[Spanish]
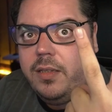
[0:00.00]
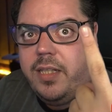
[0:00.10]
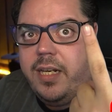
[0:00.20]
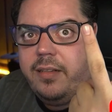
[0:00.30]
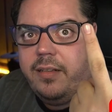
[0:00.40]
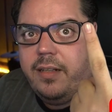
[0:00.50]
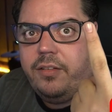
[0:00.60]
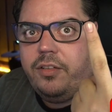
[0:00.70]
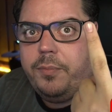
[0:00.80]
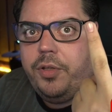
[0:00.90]
Tienes
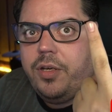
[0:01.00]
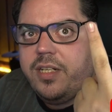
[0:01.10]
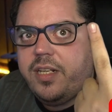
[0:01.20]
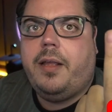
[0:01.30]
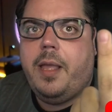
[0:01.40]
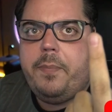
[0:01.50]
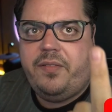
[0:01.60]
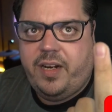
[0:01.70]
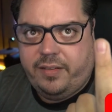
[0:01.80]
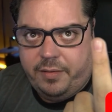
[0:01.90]
esas dos opciones. ¿Qué
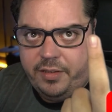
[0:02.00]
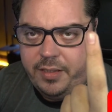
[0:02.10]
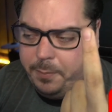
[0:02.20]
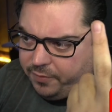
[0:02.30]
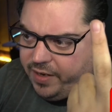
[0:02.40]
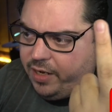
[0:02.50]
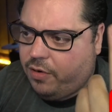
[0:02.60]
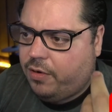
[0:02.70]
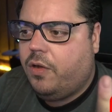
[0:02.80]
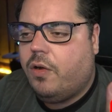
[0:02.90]
prefieres ahorita?
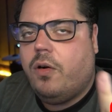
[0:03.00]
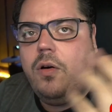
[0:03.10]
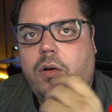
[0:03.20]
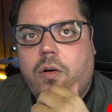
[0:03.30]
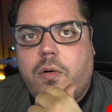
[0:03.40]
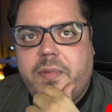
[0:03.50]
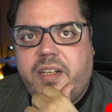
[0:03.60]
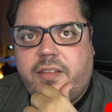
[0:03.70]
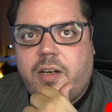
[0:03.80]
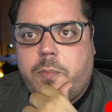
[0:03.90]
¿Profeco o, o
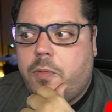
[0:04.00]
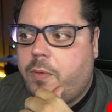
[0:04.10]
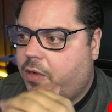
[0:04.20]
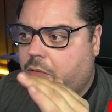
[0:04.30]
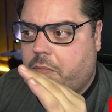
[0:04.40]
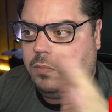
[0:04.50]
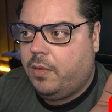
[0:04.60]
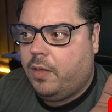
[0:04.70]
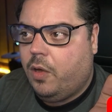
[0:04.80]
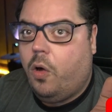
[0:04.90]
Ministerio Público?
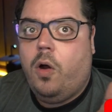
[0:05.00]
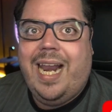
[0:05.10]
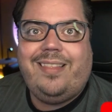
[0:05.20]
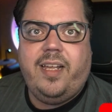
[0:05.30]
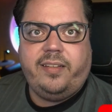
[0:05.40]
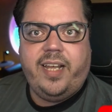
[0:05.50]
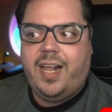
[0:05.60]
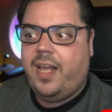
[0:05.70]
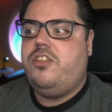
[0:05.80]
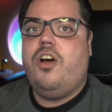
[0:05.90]
O la
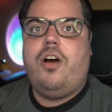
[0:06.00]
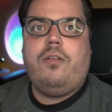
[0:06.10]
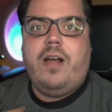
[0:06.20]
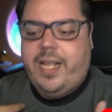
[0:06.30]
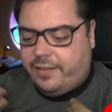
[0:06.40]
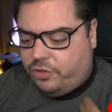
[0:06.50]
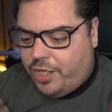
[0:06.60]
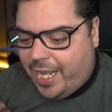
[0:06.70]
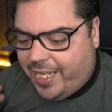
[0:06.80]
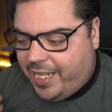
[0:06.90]
tercera, yo, güey, que
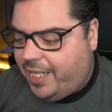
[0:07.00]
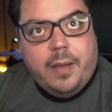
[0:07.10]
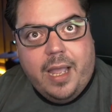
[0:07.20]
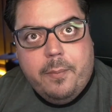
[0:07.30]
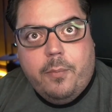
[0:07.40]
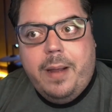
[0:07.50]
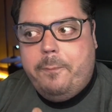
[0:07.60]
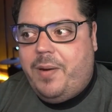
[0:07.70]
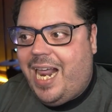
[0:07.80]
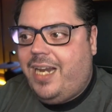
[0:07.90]
estoy aquí en buen
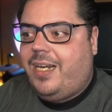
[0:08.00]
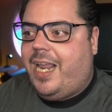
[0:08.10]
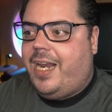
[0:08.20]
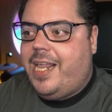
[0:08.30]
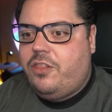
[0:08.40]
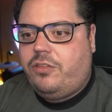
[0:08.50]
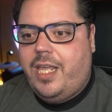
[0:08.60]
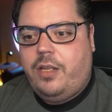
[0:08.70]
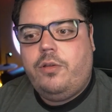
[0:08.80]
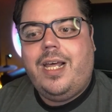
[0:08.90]
plan queriéndote
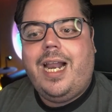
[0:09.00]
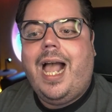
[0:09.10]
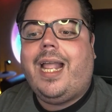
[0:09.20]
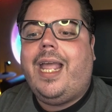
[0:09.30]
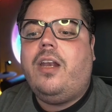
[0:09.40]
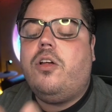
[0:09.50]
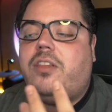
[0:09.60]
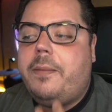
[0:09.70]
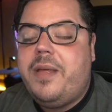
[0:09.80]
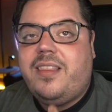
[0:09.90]
ayudar a que no
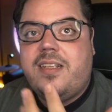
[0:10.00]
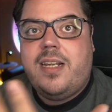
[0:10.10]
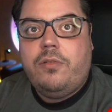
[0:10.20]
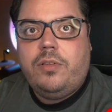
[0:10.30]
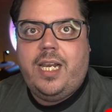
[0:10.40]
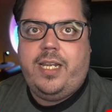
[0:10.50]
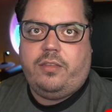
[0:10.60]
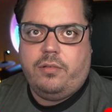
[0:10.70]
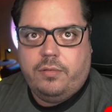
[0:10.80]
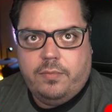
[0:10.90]
te metas en un delito.